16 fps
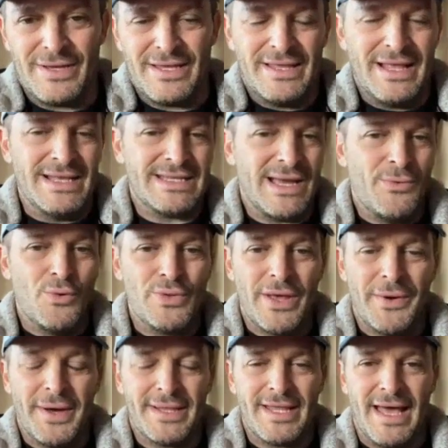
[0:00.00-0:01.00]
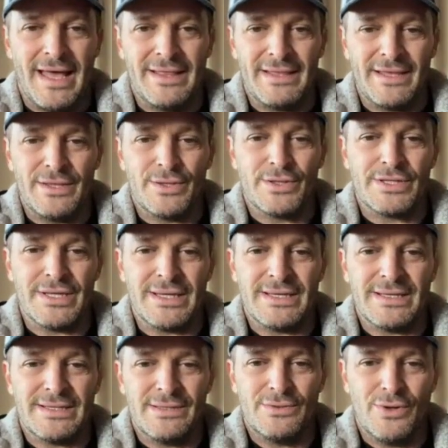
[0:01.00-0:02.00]
Y tal ya abunda bastante,
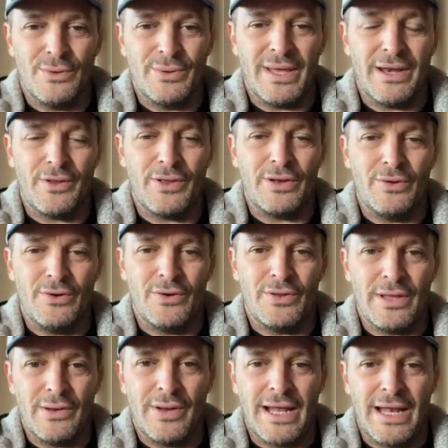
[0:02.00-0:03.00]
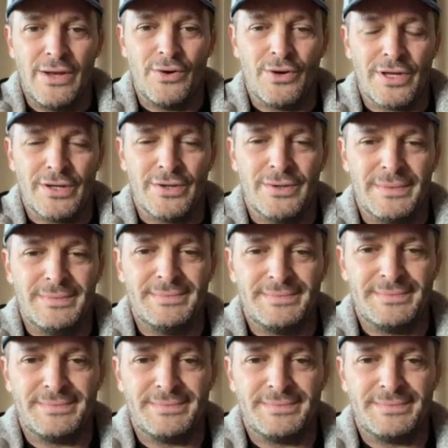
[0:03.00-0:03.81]
entonces no olvidarnos de lo, de lo analógico.